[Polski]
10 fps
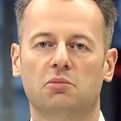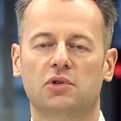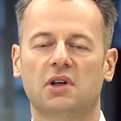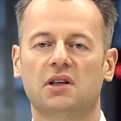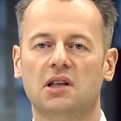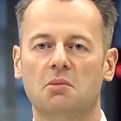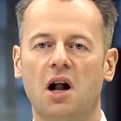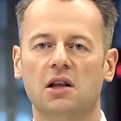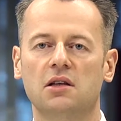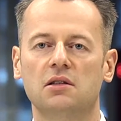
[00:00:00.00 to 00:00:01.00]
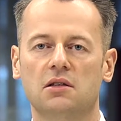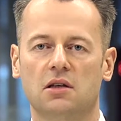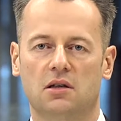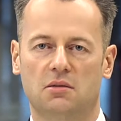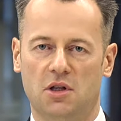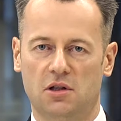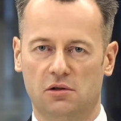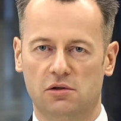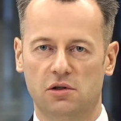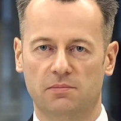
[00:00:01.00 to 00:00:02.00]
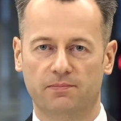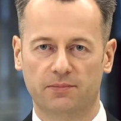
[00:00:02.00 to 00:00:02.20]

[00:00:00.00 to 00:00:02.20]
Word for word: przy ekstremalnie niskiej zmienności.